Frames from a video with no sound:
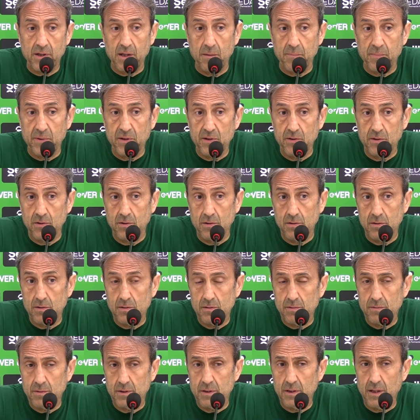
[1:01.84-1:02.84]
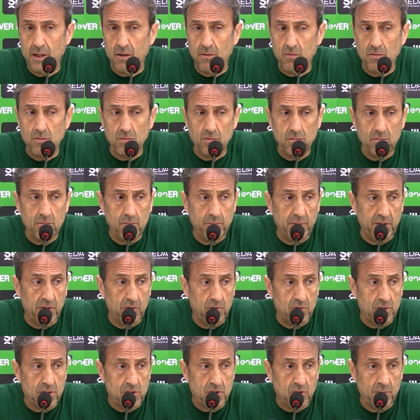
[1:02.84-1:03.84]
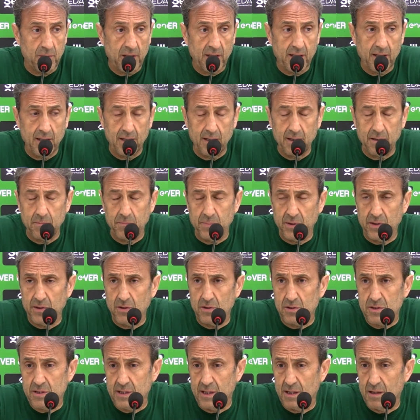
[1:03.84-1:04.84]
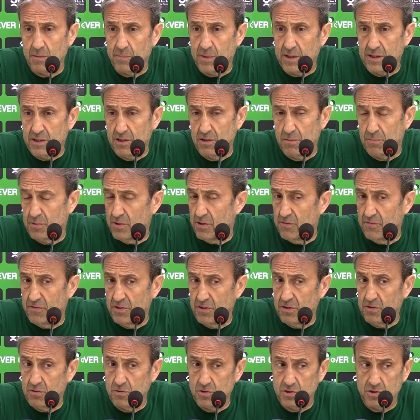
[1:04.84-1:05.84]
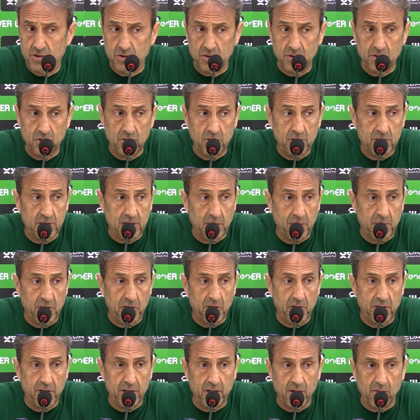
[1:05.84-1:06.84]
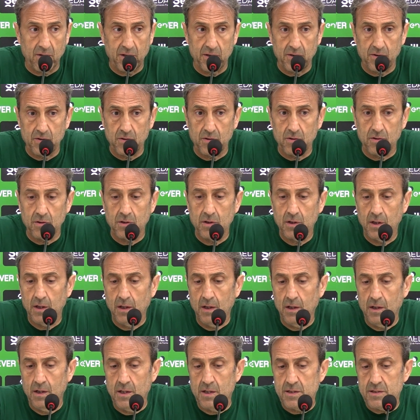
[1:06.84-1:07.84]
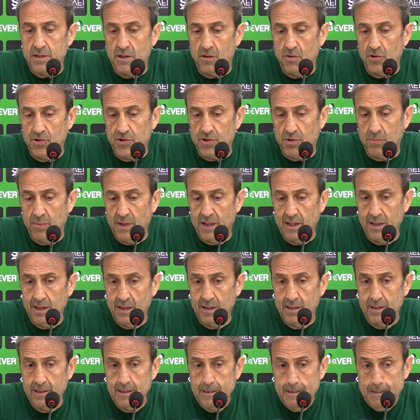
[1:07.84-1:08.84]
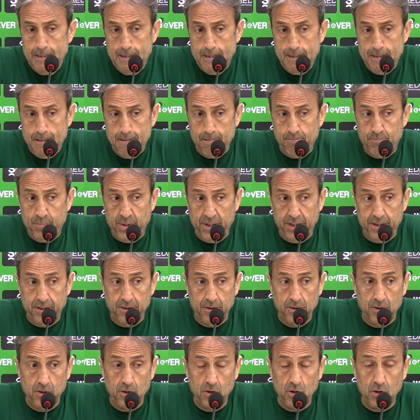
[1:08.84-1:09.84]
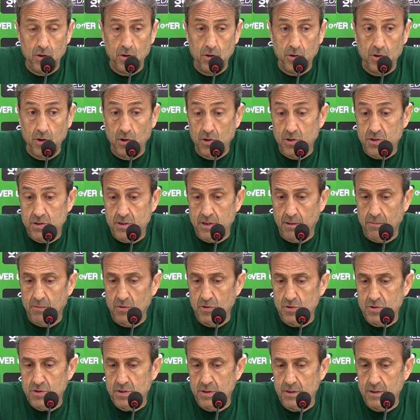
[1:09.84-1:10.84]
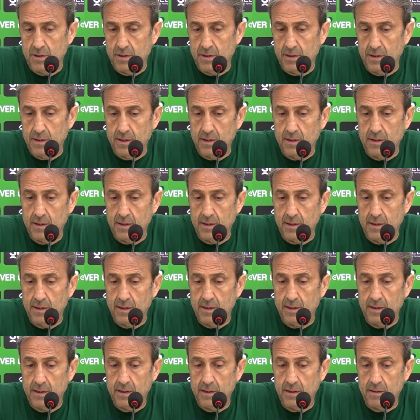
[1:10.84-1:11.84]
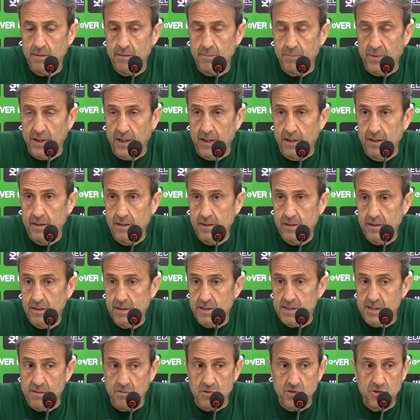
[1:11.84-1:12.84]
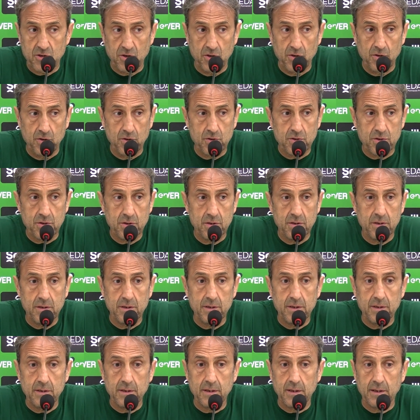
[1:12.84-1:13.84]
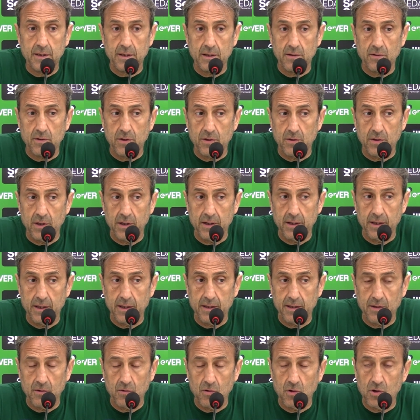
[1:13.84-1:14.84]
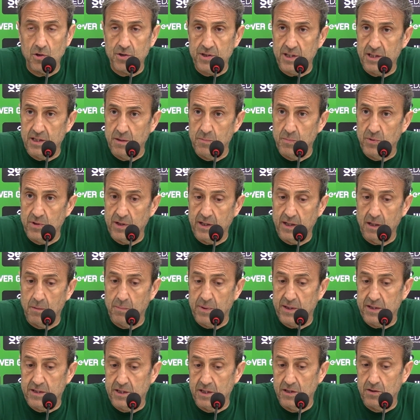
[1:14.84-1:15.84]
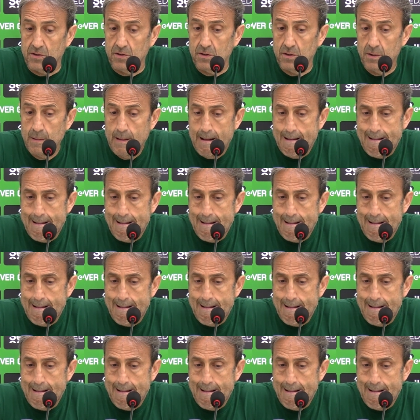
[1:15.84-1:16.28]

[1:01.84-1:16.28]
rápido, un virus estomacal, le impidió estar en el partido porque fue justo esa mediodía cuando se encontró mal. Pero no, estamos eh, eh, bien, estamos todos, eh, creo que no haya ningún contratiempo de aquí al partido